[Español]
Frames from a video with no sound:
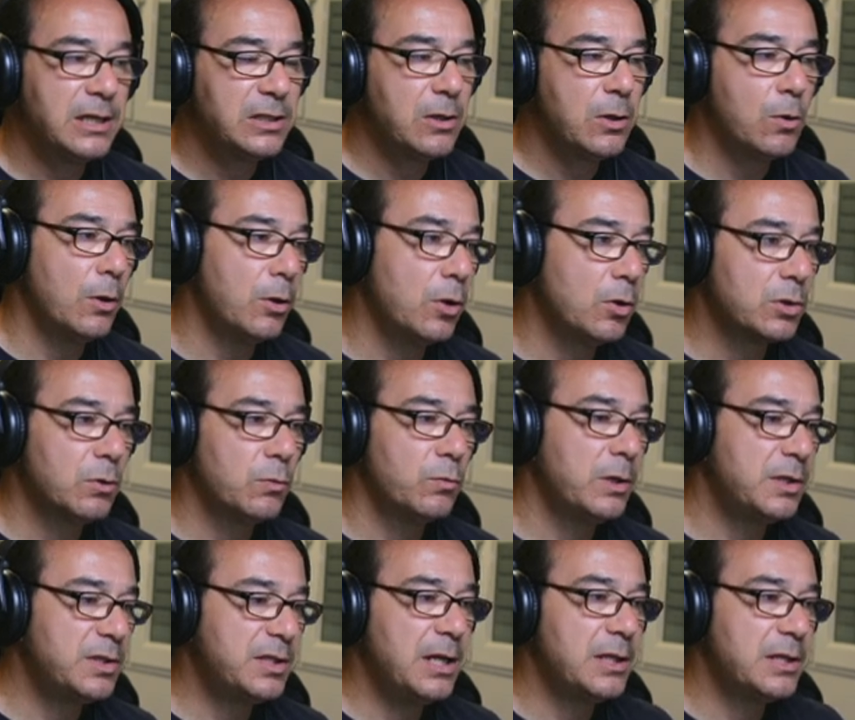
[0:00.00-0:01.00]
ya sabéis que cuando
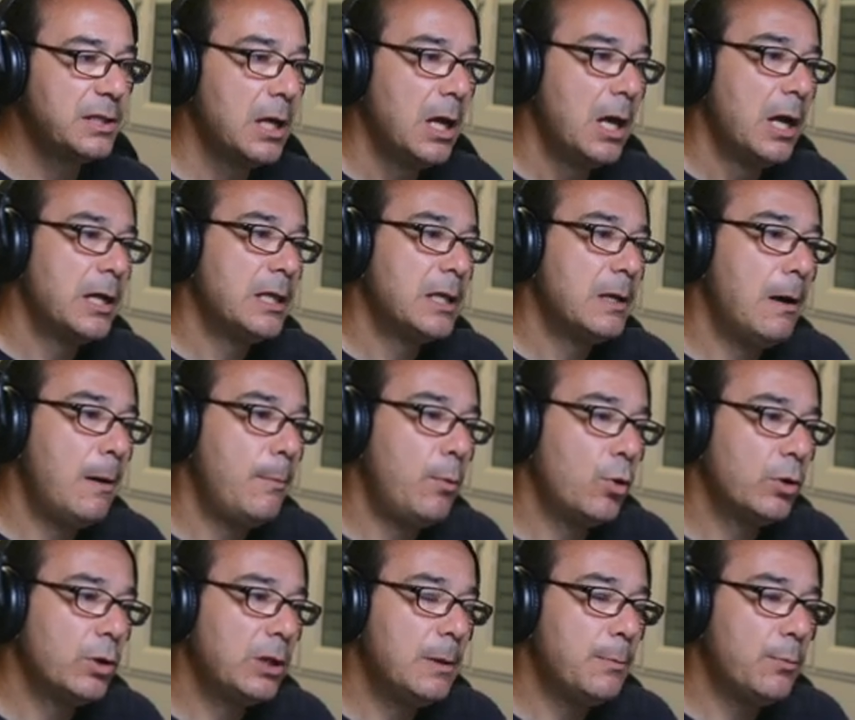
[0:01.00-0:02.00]
un exchange lleva
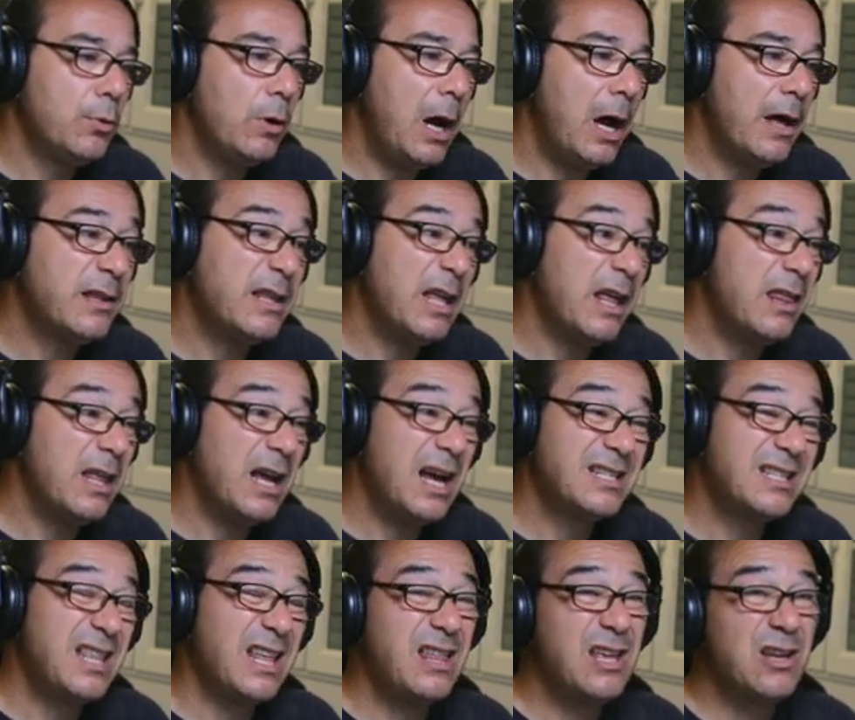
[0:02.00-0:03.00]
poco tiempo, hasta,
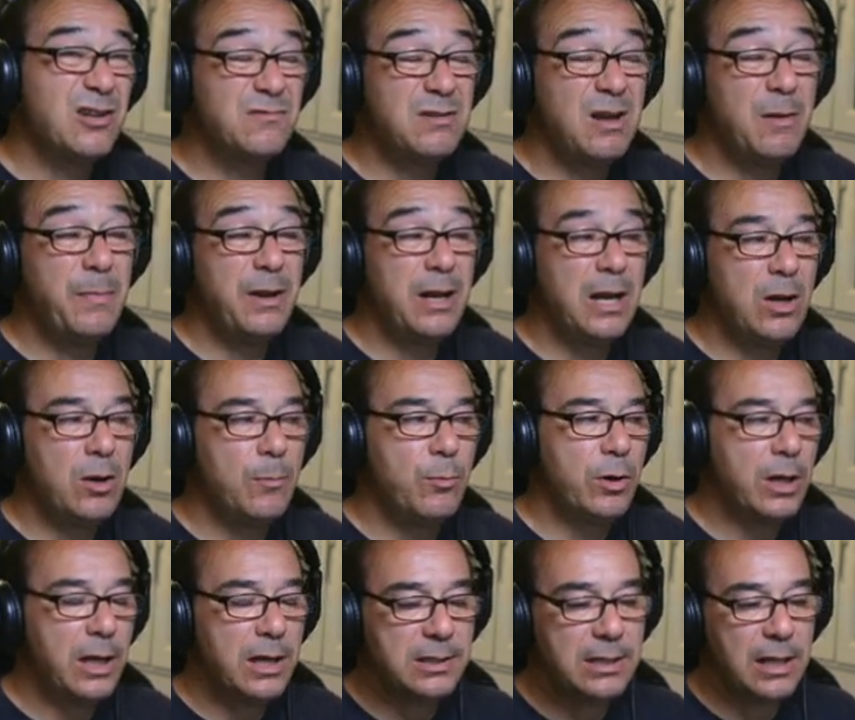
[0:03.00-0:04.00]
hasta hace, es una pena, ¿no?
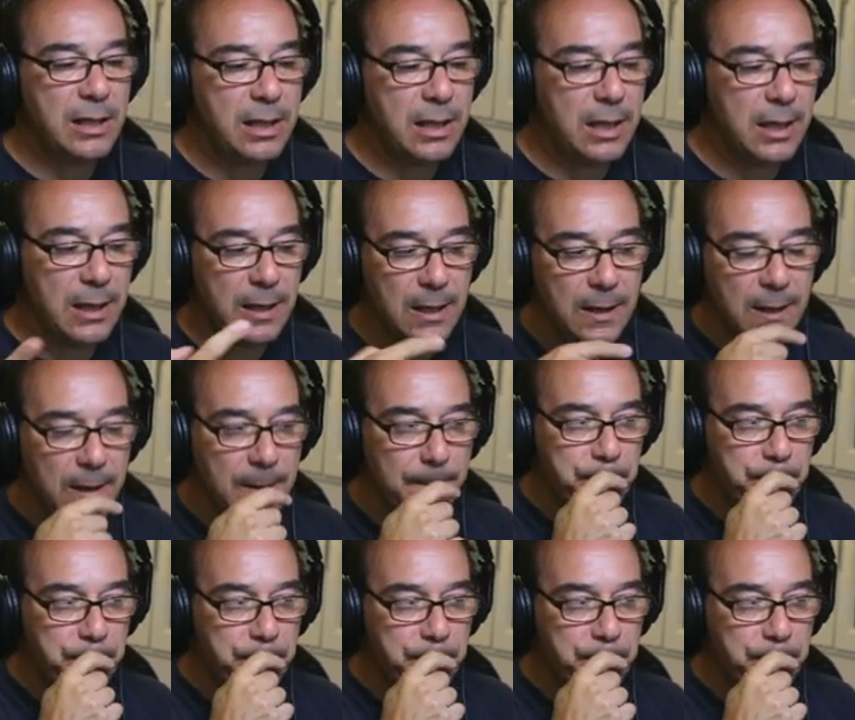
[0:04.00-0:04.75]
Porque hasta hace